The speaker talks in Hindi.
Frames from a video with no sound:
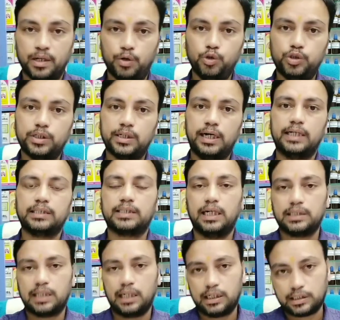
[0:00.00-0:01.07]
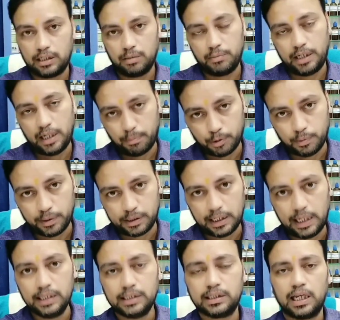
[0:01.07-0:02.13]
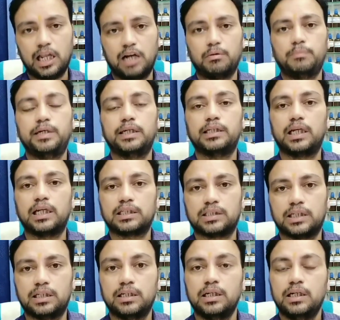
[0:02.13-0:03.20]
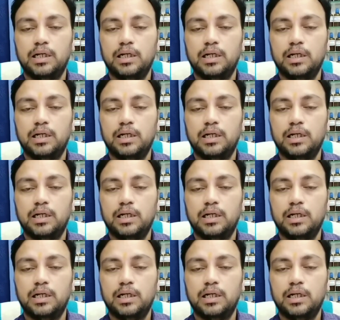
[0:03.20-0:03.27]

कुछ खास खास लक्षण मैंने आपको बताया इसके अलावा भी अन्य लक्षण